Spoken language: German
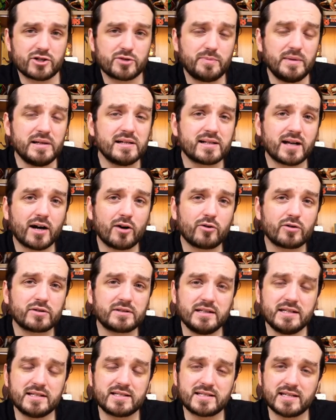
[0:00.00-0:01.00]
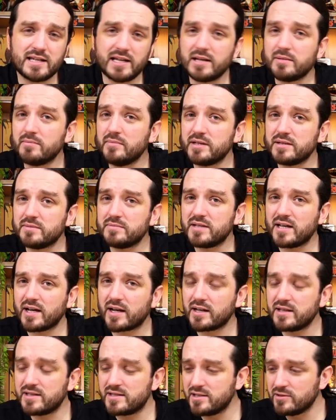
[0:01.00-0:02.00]
spielt auch die Szene mit dem
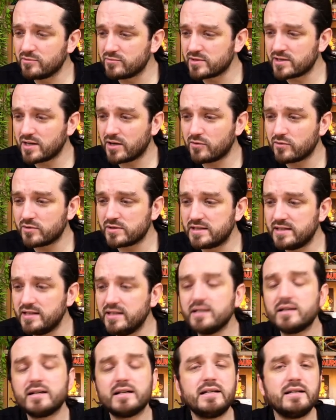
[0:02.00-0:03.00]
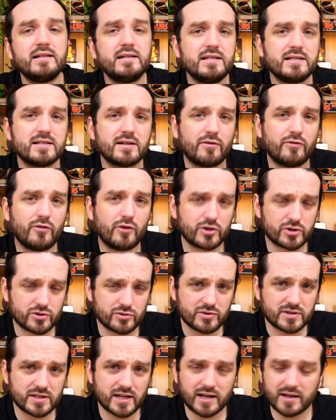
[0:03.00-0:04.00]
Terizinosaurus hier in dieser
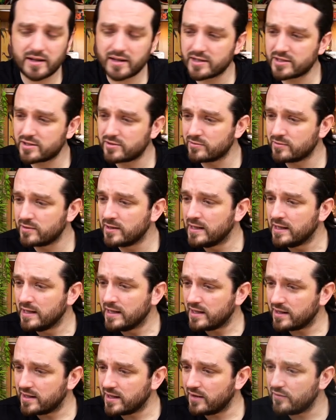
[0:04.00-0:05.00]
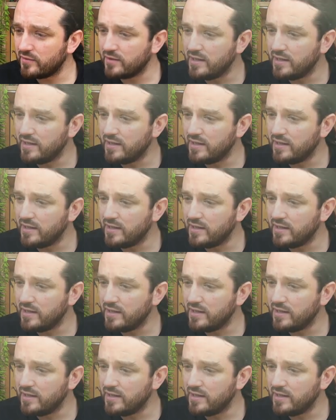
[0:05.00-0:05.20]
Forschungseinrichtung, da wir